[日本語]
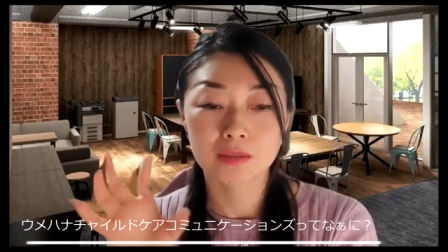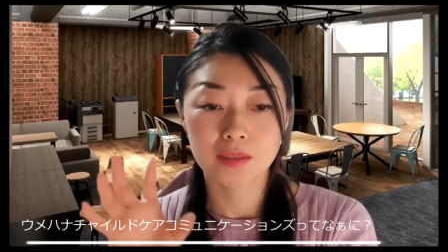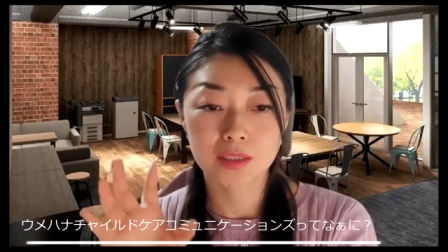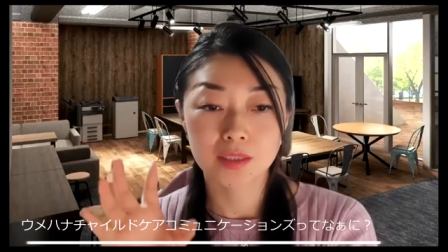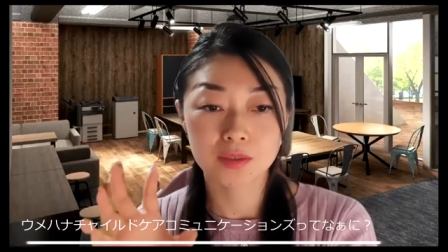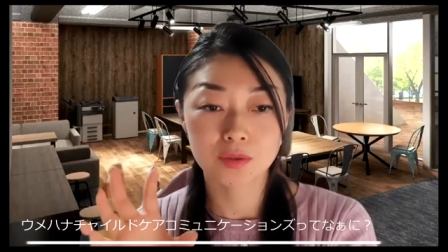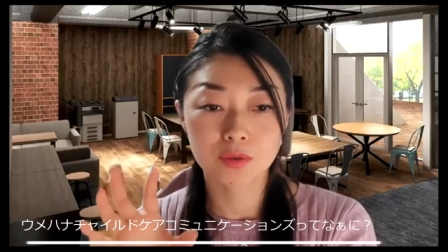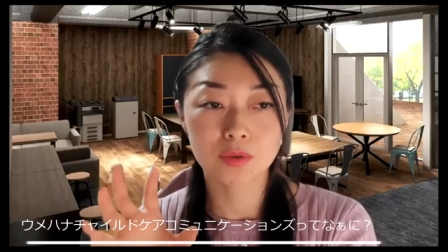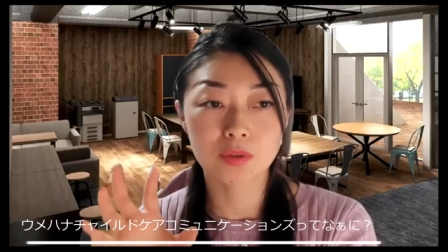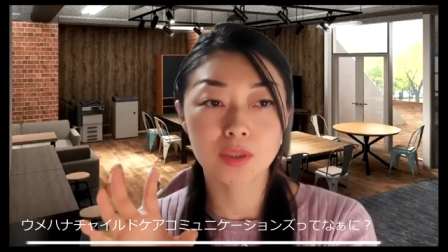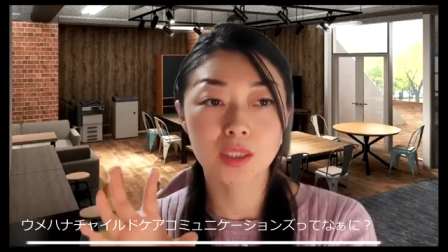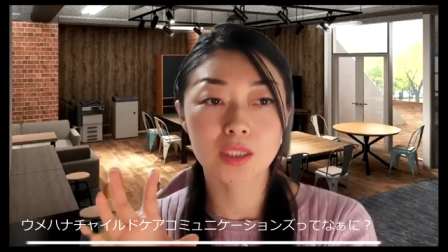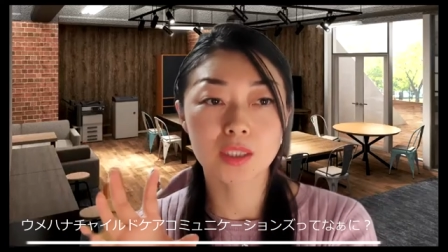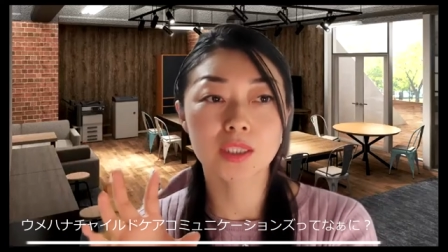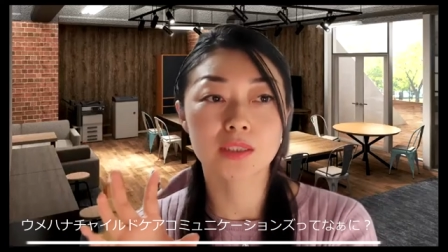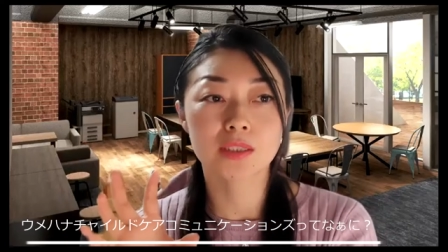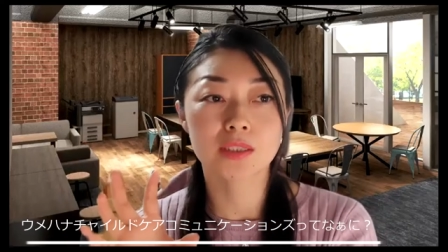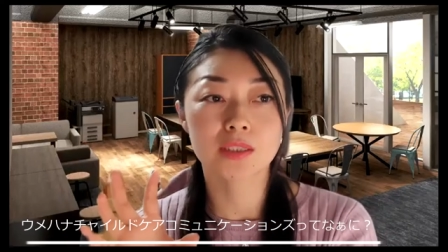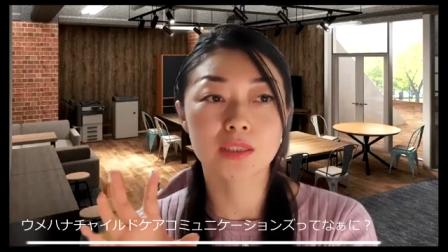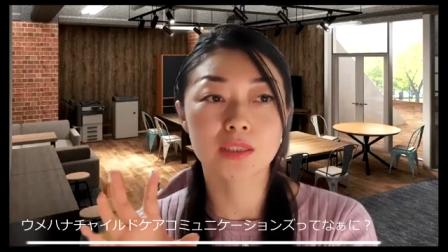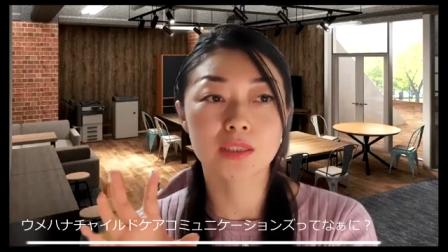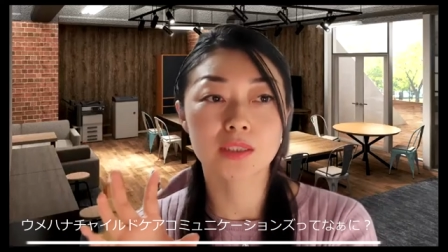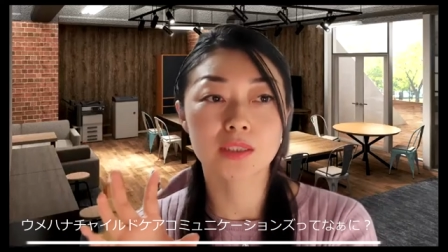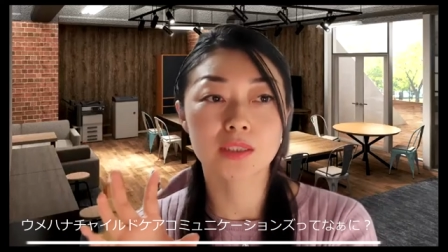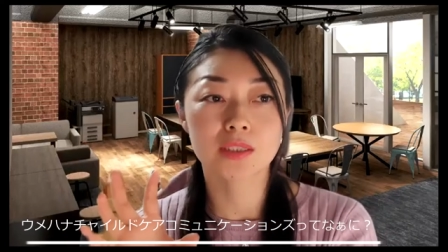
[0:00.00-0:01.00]
そこがで
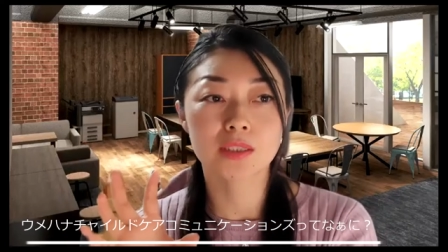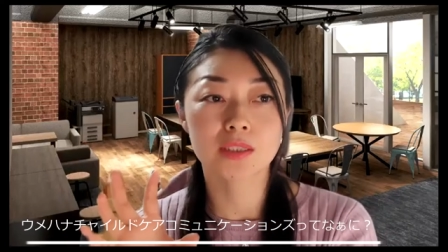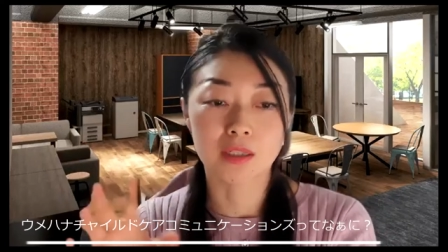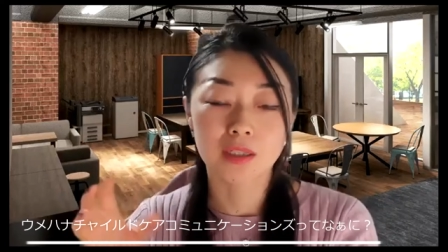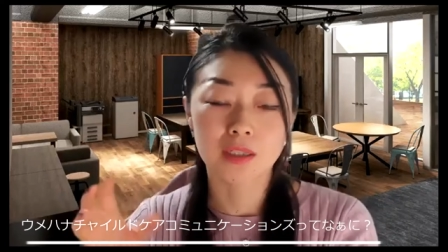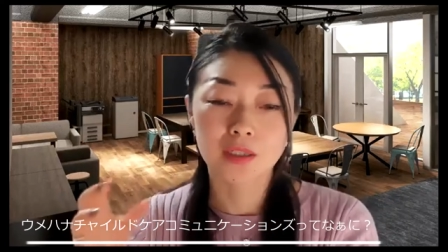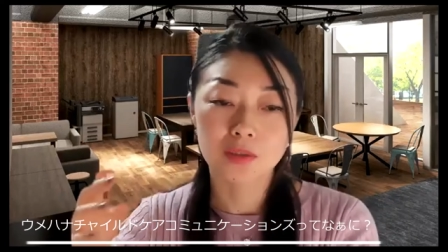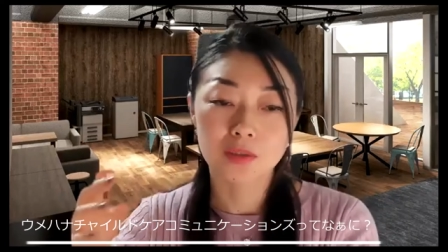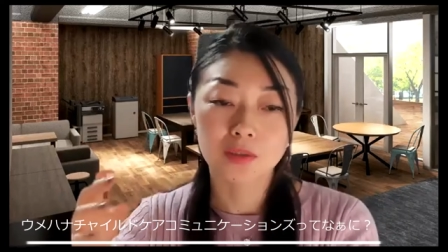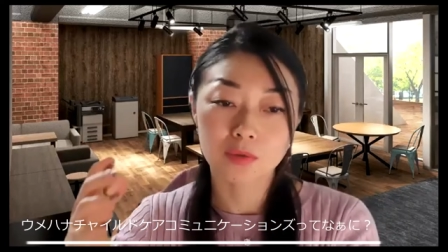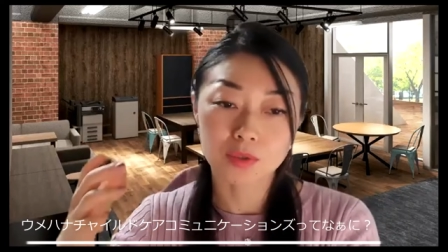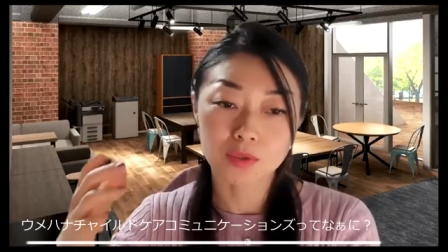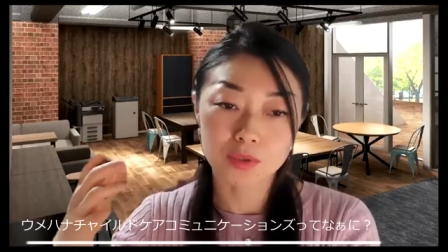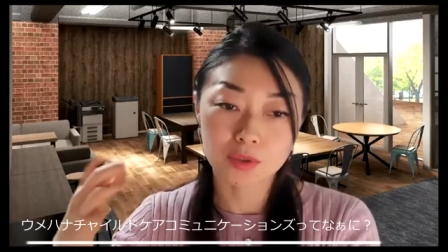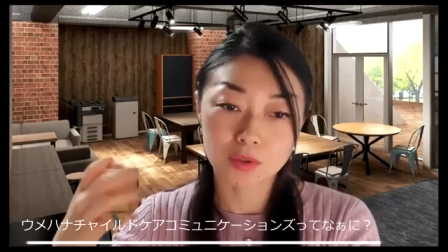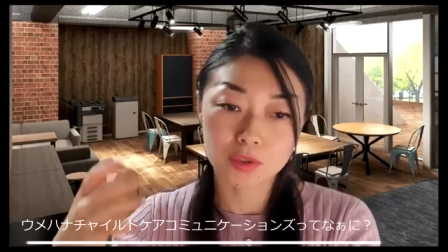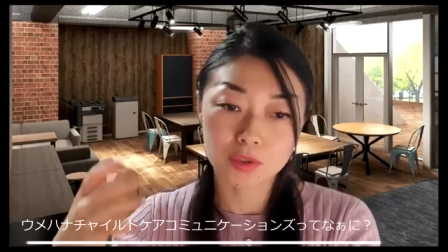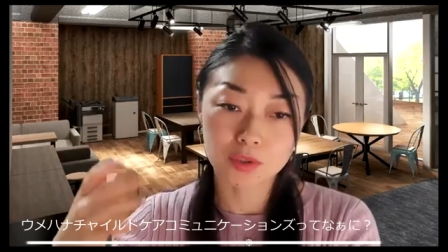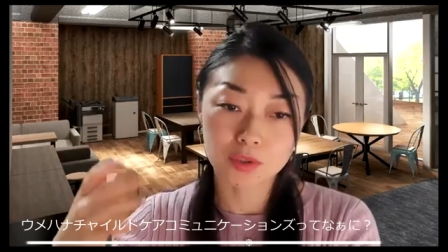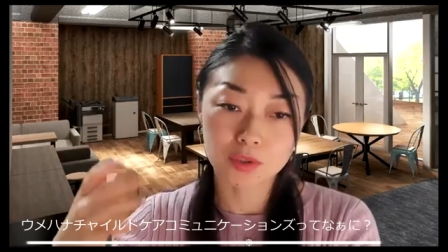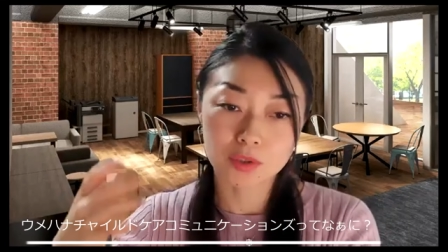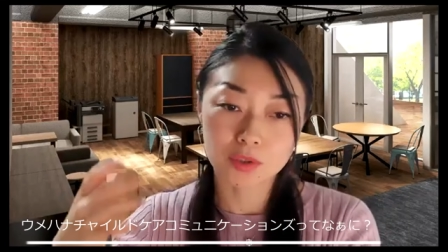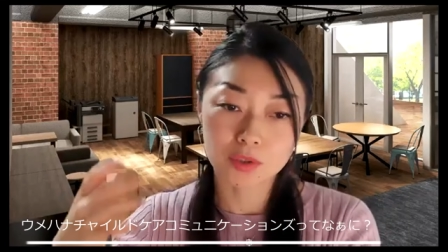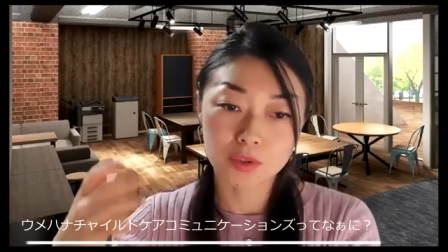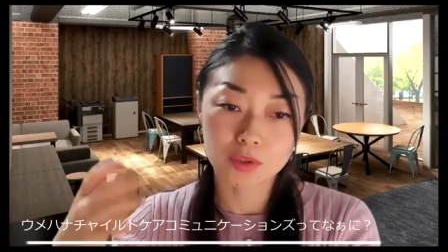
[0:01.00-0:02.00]
すね少
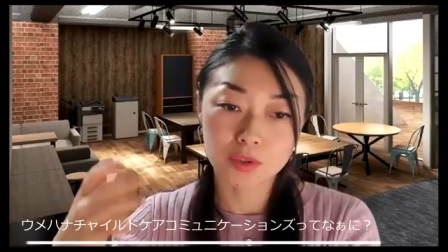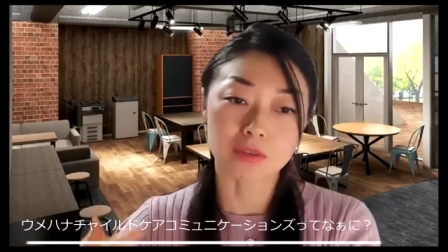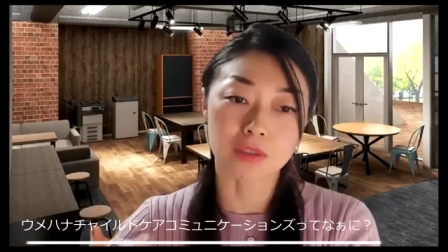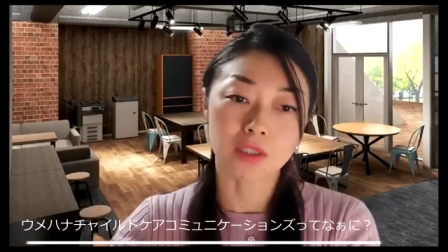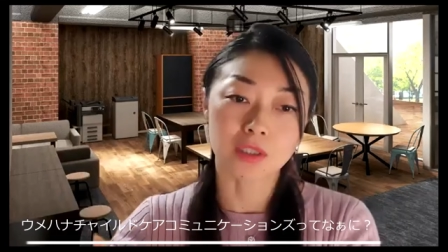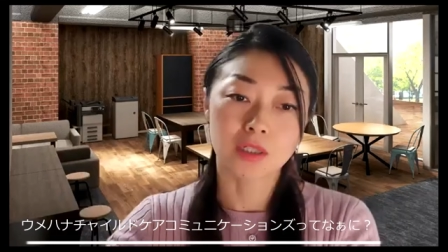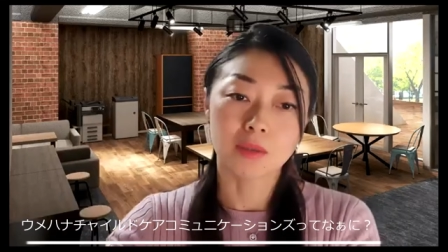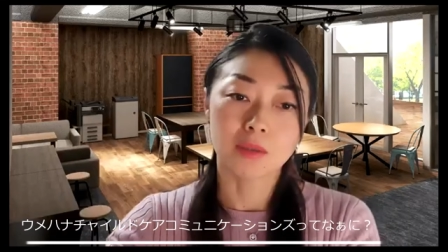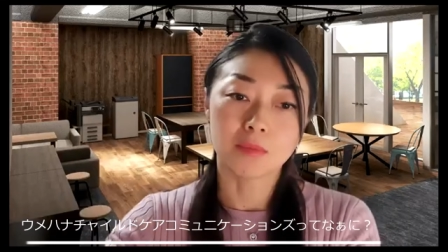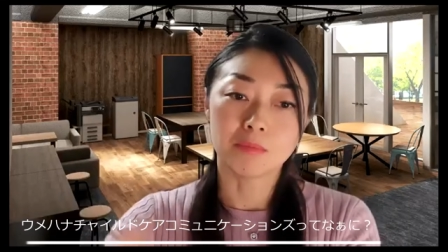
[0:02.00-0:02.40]
しずつ